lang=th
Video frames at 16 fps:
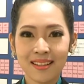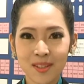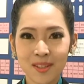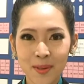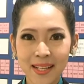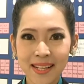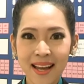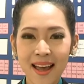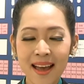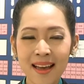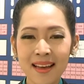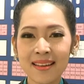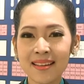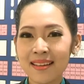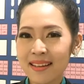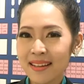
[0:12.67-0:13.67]
สวัสดีค่ะ
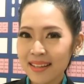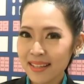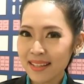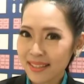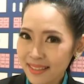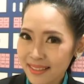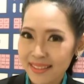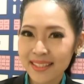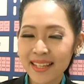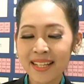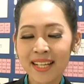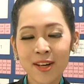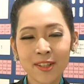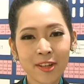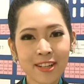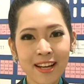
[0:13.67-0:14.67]
อีกอึดใจ
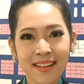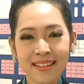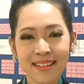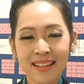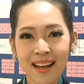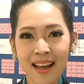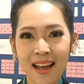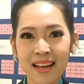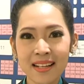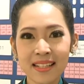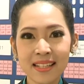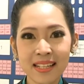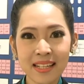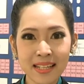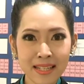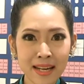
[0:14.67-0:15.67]
เดียวเท่านั้นนะคะ
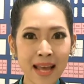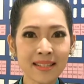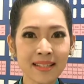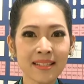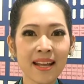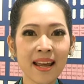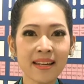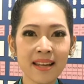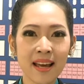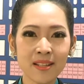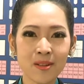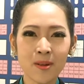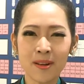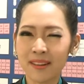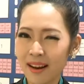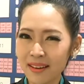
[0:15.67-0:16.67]
ที่การแสดงยาน
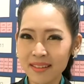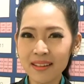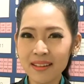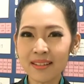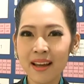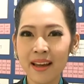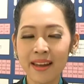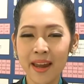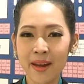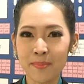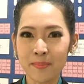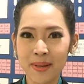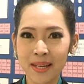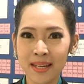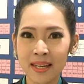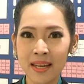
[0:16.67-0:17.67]
ยนต์ครั้งยิ่งใหญ่แห่ง
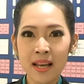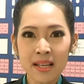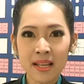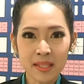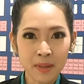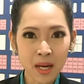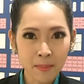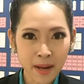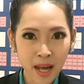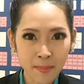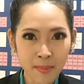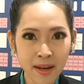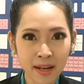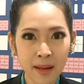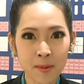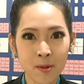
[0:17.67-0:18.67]
ปีสำหรับงาน
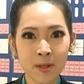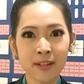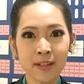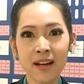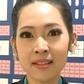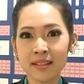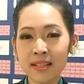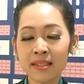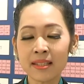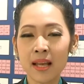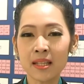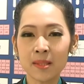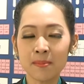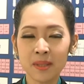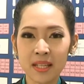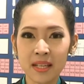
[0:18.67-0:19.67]
มหกรรมยานยนต์ครั้งที่
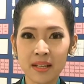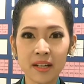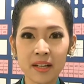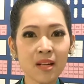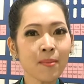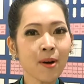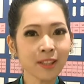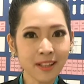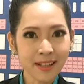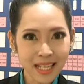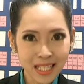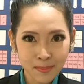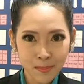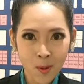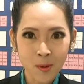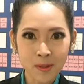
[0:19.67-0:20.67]
34 หรือ Motor
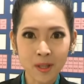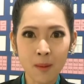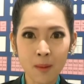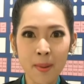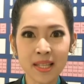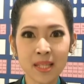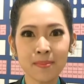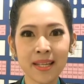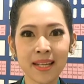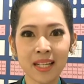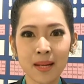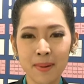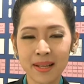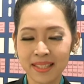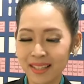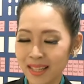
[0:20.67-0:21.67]
Expo
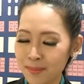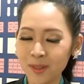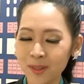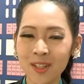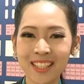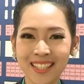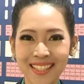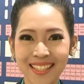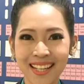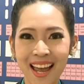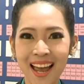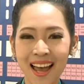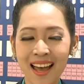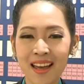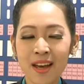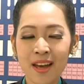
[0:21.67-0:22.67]
2017 กำลังจะเริ่มต้นขึ้น
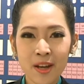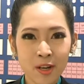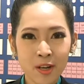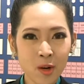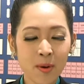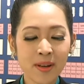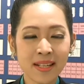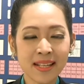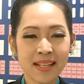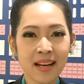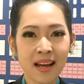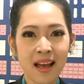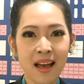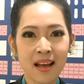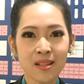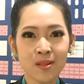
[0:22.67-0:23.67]
ค่ะโดยวันนี้
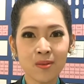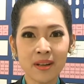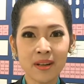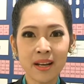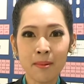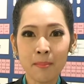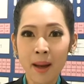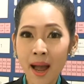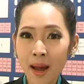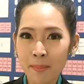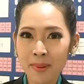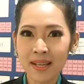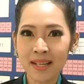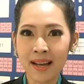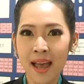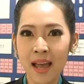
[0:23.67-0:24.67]
นะคะจูนได้นำภาพ
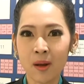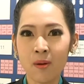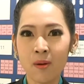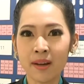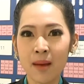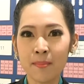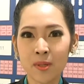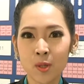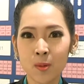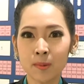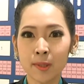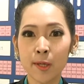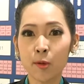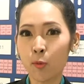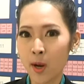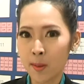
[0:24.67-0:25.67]
บรรยากาศของการประชุม
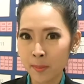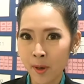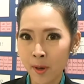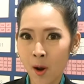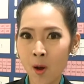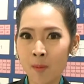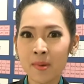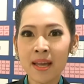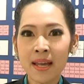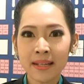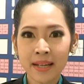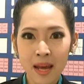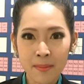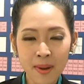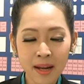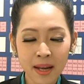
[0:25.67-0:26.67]
เตรียมความพร้อม
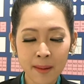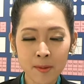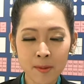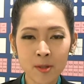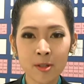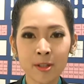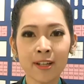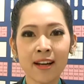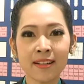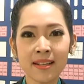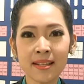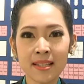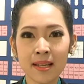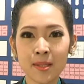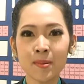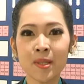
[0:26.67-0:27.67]
งานมหกรรมยานยนต์ครั้ง
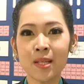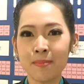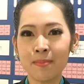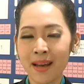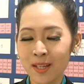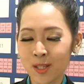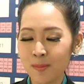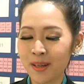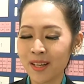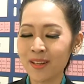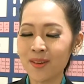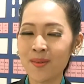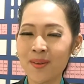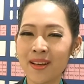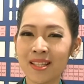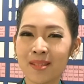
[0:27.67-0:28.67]
ที่ 34 มาให้ชมกัน
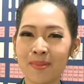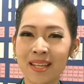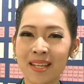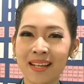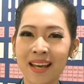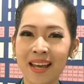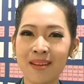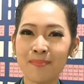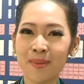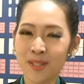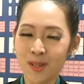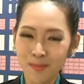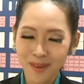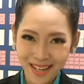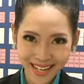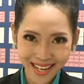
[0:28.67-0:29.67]
ด้วย จะเป็นยังไง ไป
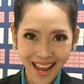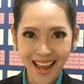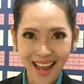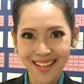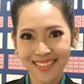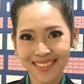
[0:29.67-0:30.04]
ชมกันเลยค่ะ